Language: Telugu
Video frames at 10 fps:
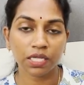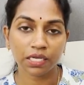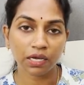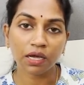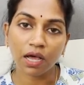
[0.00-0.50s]

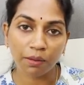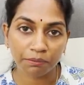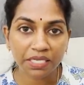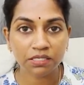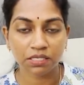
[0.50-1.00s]
లెక్క
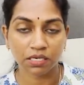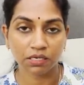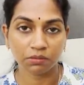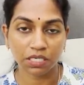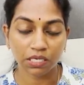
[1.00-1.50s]

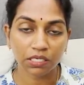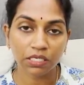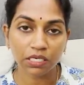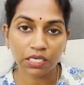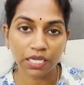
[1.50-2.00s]
అమ్మేస్తారనమాట
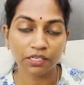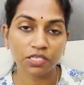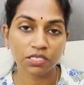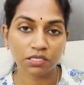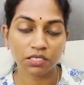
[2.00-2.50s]
ఈ
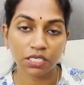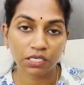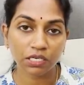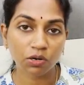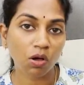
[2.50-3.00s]
కేజీస్
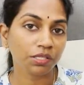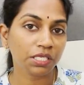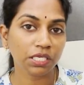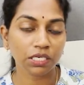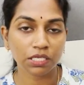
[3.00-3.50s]
ఈ
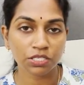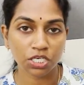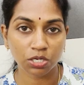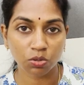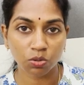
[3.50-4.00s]
క్లాతింగ్
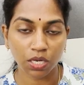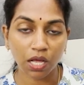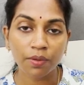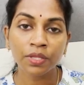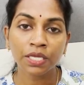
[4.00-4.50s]
ఇండస్ట్రీలో కూడా
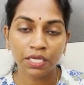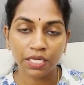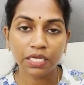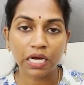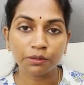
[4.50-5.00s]

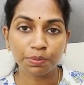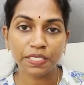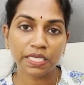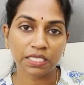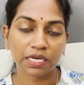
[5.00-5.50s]
ఈ కట్
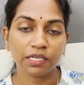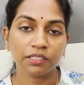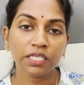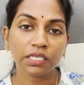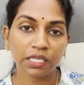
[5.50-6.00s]
పీసెస్
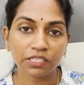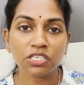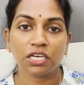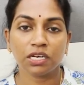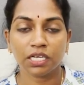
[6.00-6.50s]
అనేది
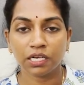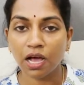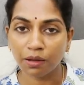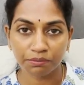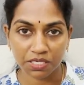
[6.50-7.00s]
కేజీల లెక్క
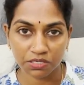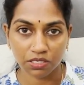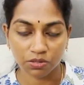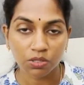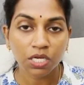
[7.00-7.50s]

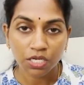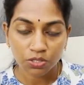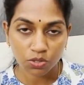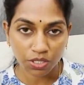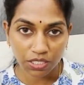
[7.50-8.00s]
అమ్మేస్తారు
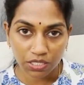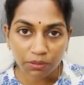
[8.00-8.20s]
సో ఇది